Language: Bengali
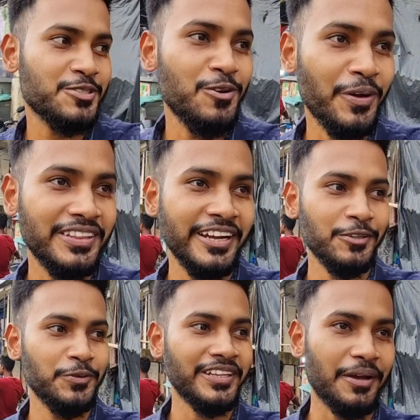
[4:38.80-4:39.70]
কিছু কিছু লোকের
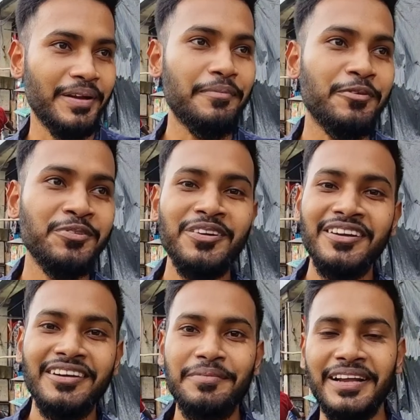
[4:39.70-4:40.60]
থেকে একটু দূরে থাকবে এমন
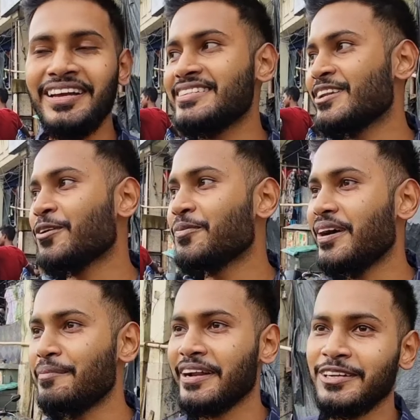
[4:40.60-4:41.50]
মানে
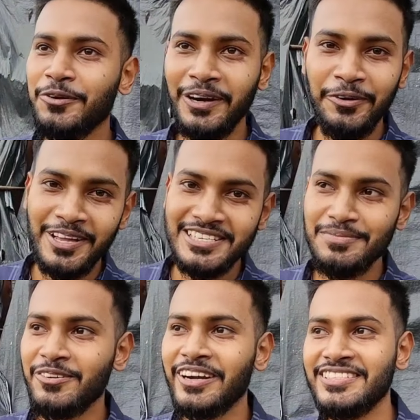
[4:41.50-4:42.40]
যেরকম আমরা একটা দোকানে
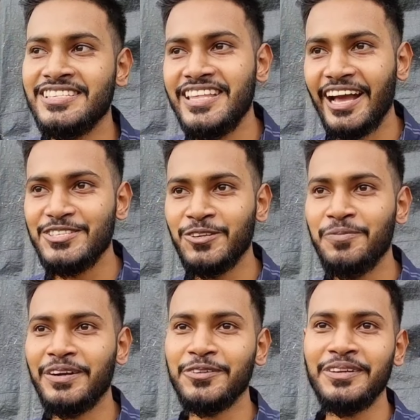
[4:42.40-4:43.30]
ঢুকেছিলাম যে কয়েকটা জিনিস দেখার
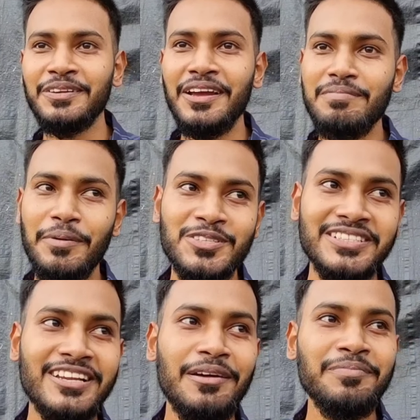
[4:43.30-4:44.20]
জন্য বাট ওদের
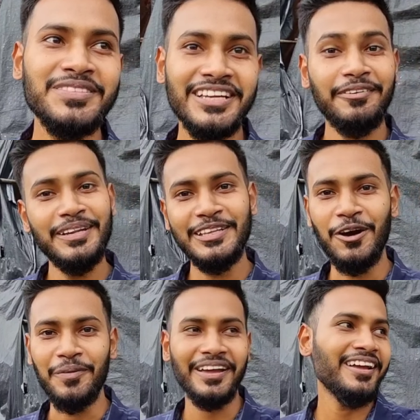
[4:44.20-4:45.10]
ব্যাপার হচ্ছে দেখলাম যে এখন
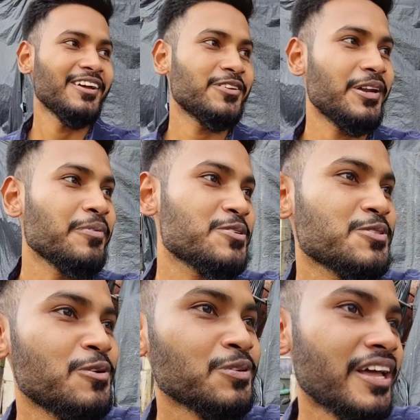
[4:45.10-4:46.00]
নিতেই হবে তো এরকম
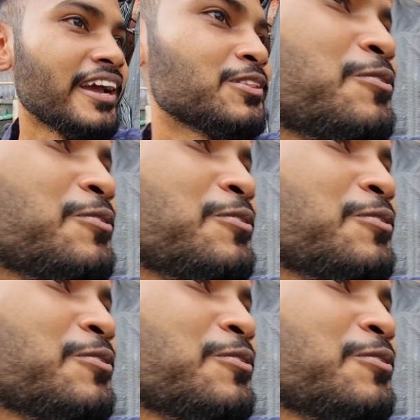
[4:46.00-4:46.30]
কিছু কিছু লোক থাকে